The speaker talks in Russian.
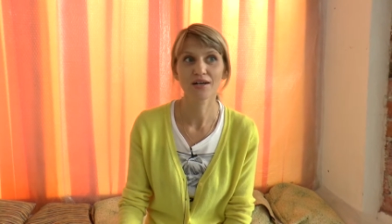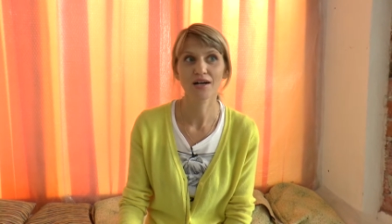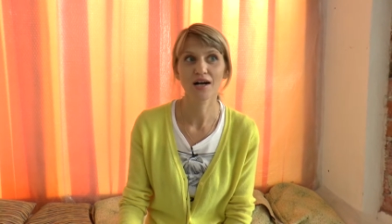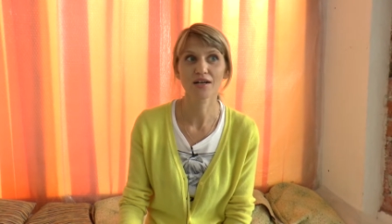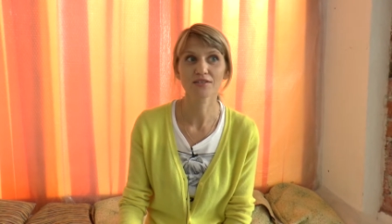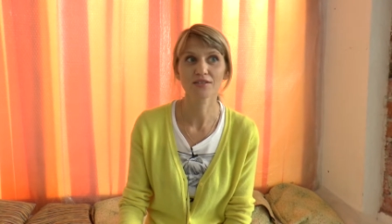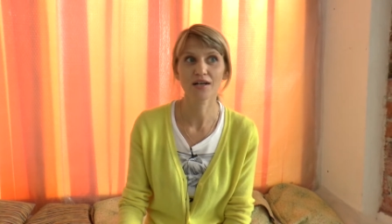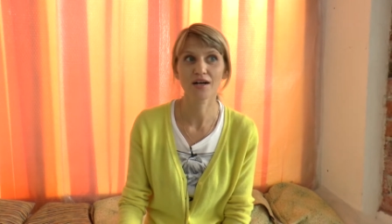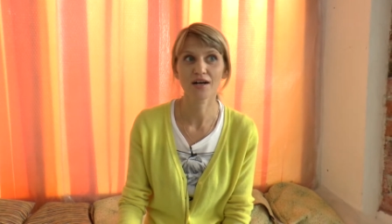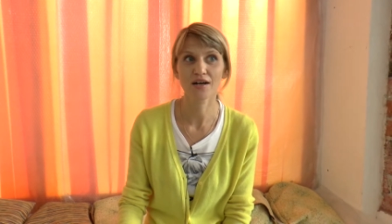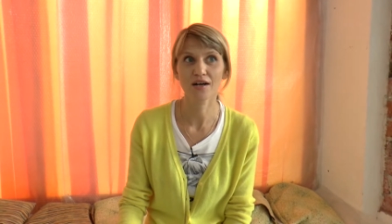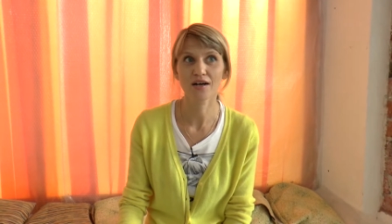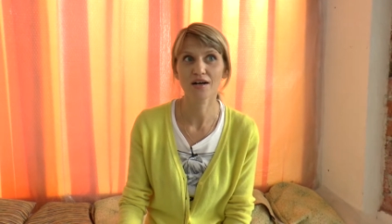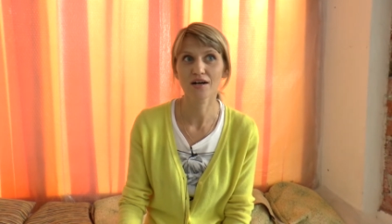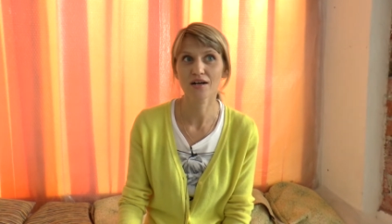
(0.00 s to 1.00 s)

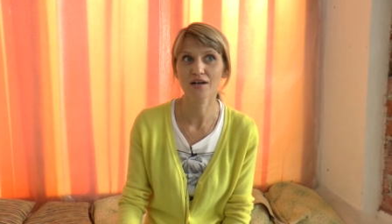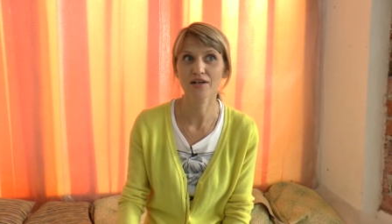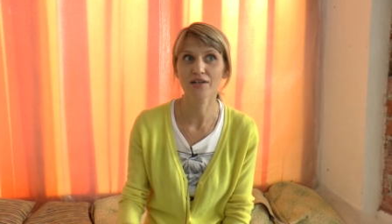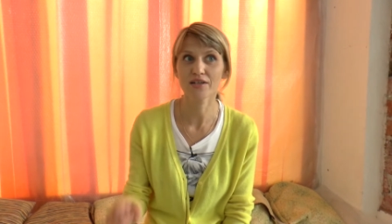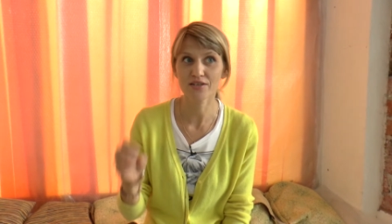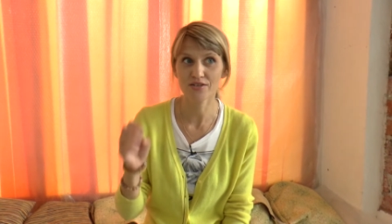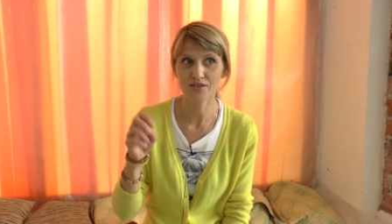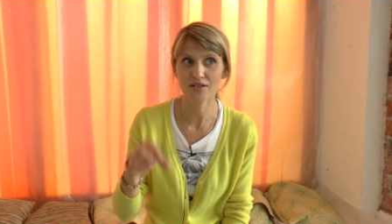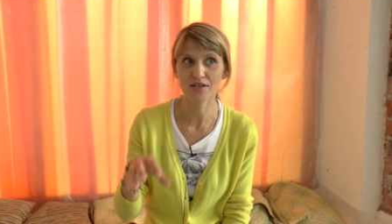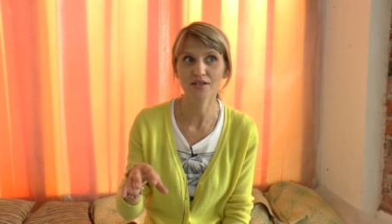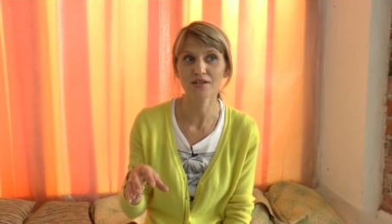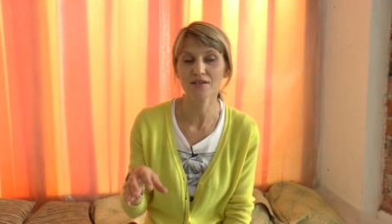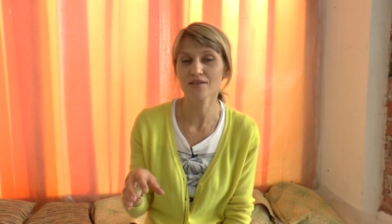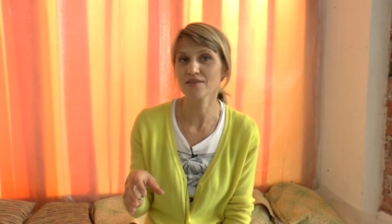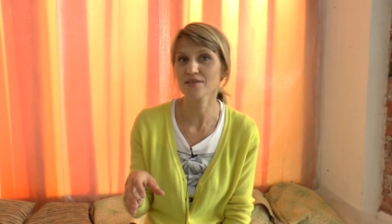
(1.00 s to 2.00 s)
когда э,
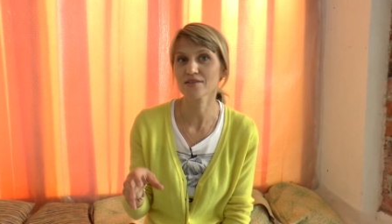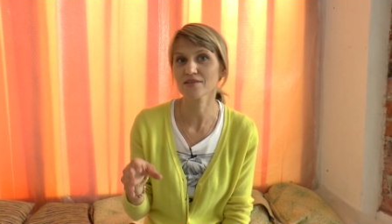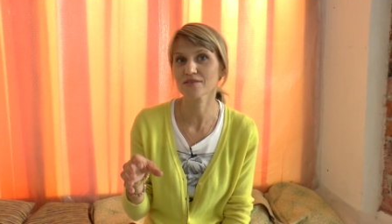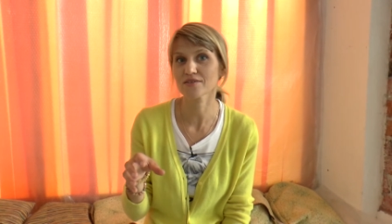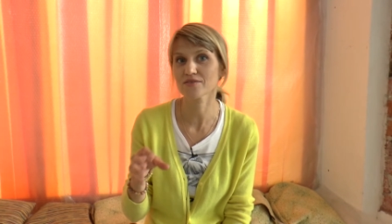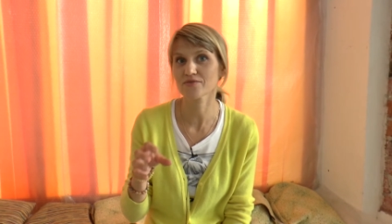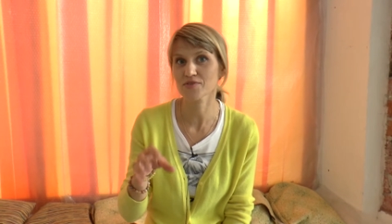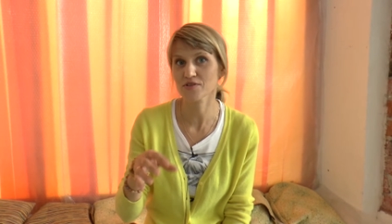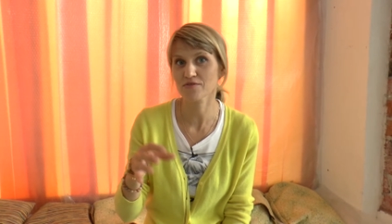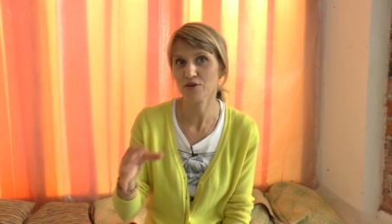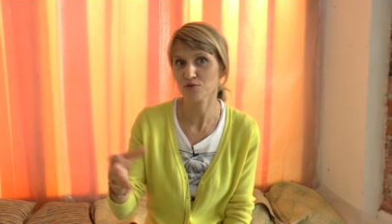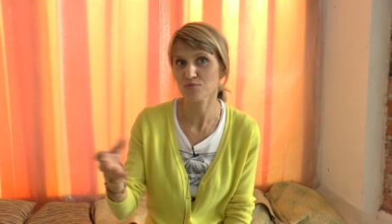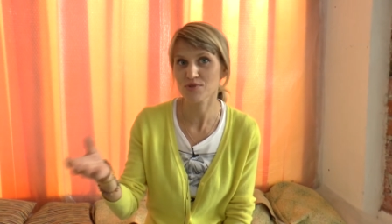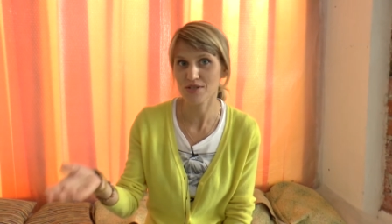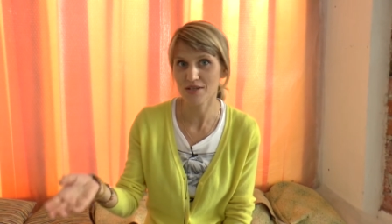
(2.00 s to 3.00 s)
лидеры э, в
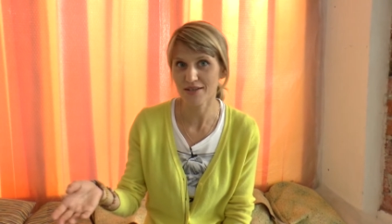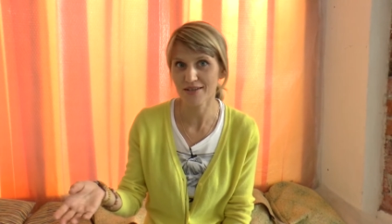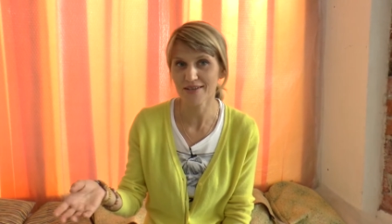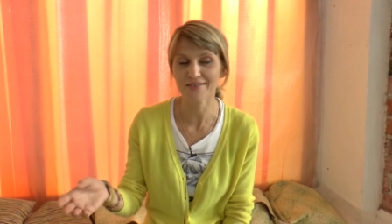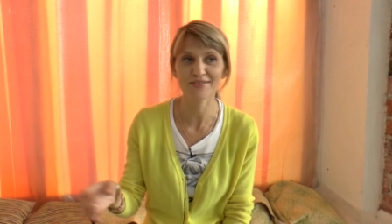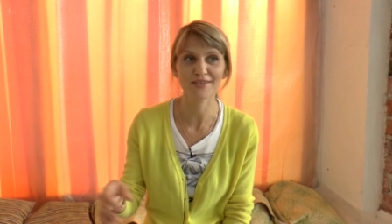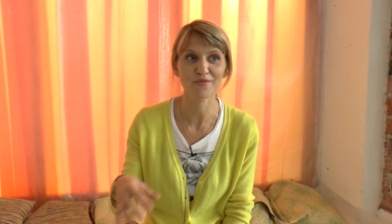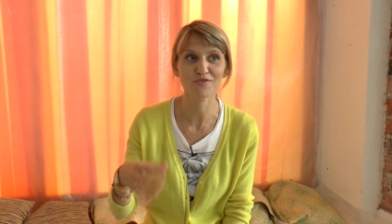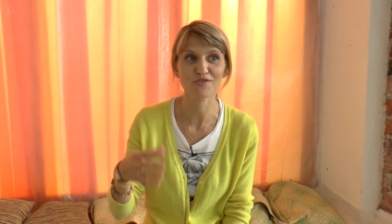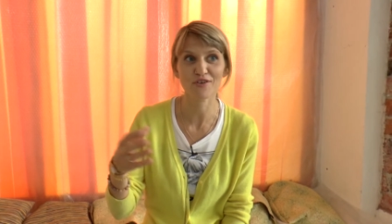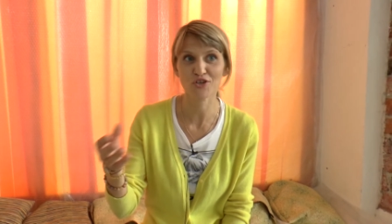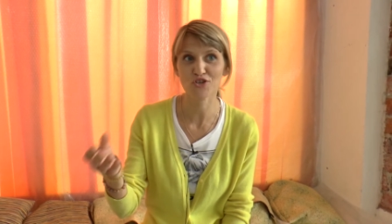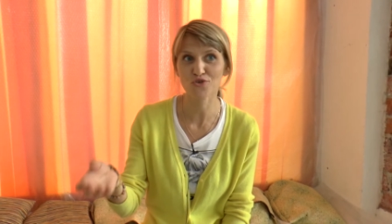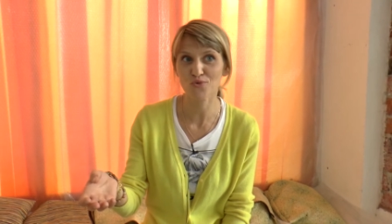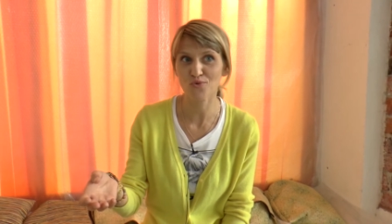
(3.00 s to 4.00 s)
своем деле, там, в
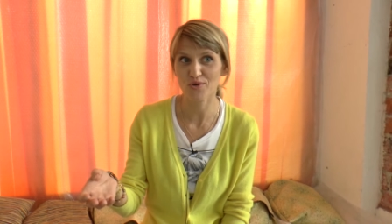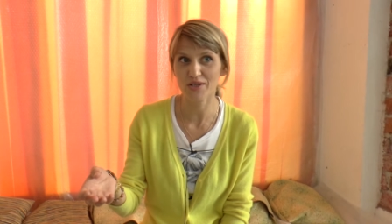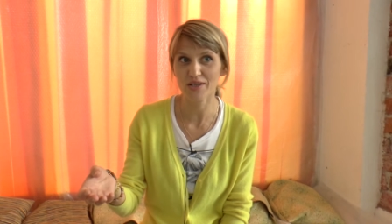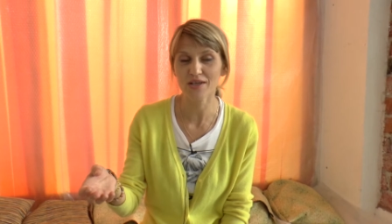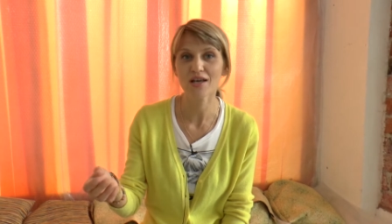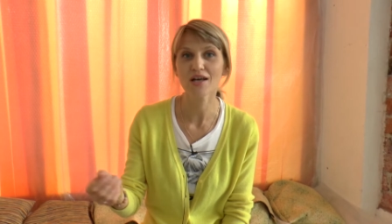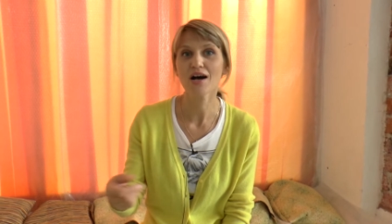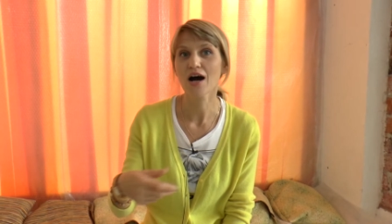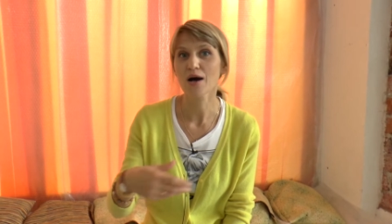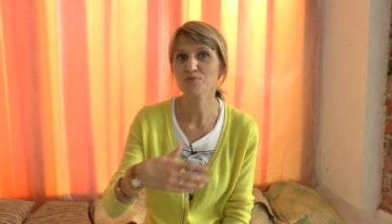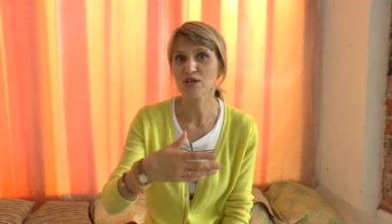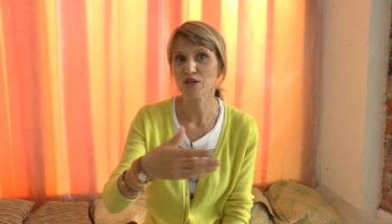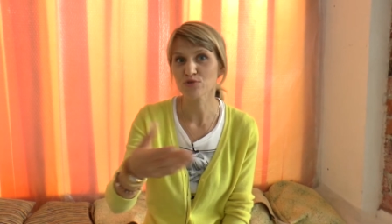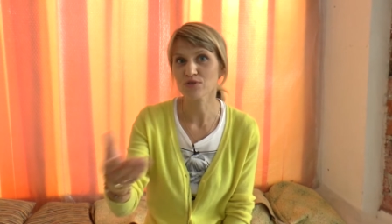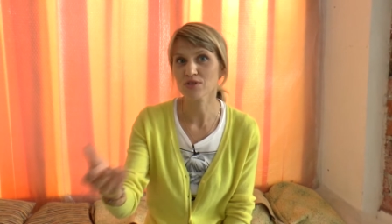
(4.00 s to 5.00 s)
своей школе
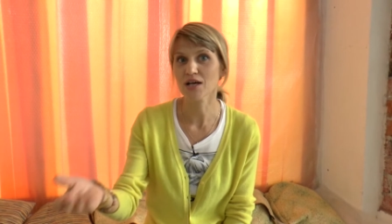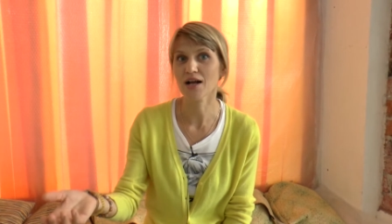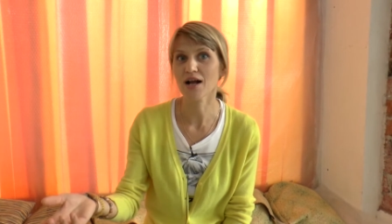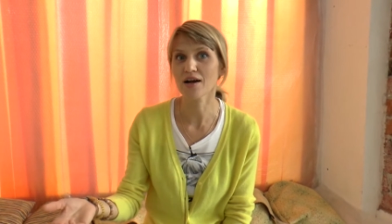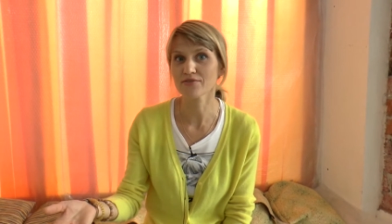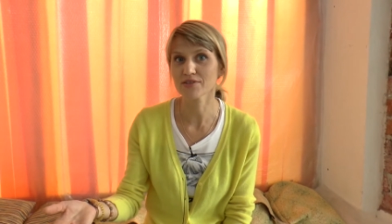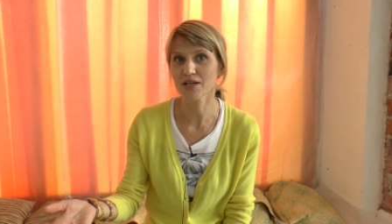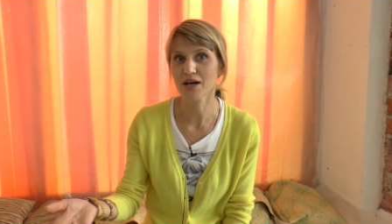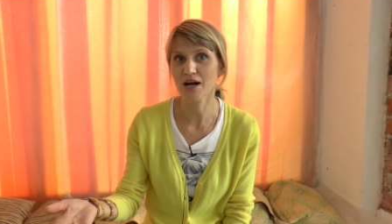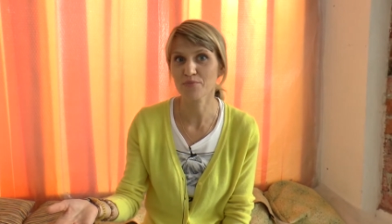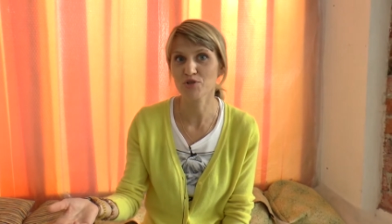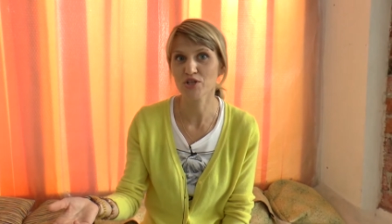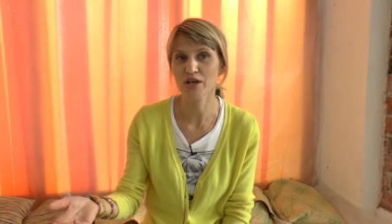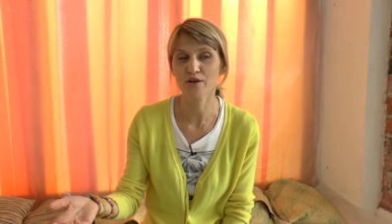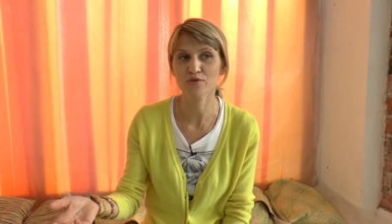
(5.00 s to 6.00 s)
абсолютно на равных
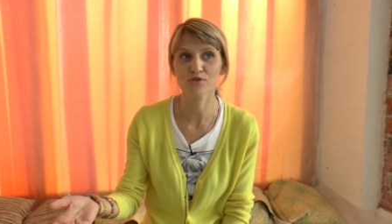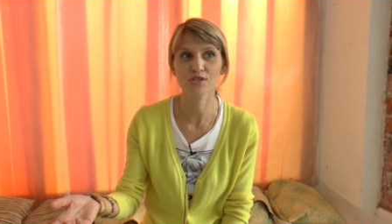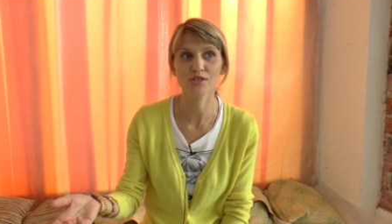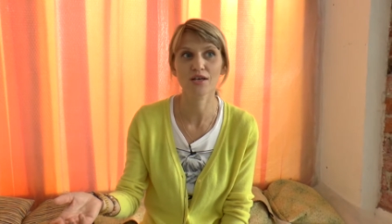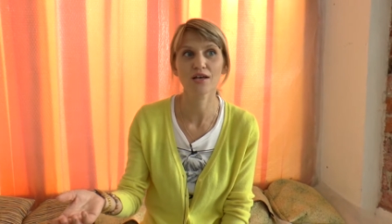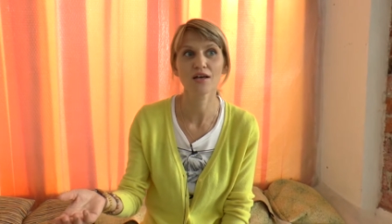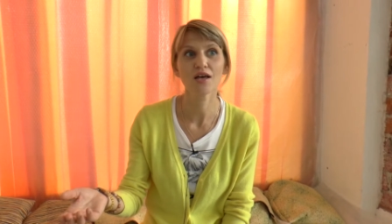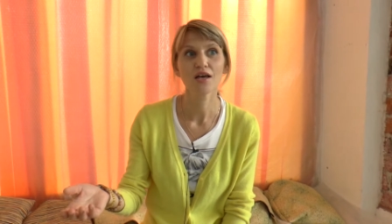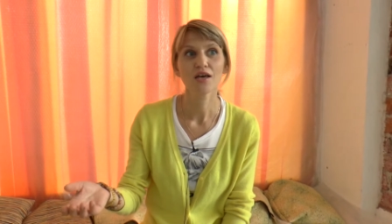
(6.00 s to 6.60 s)
общаются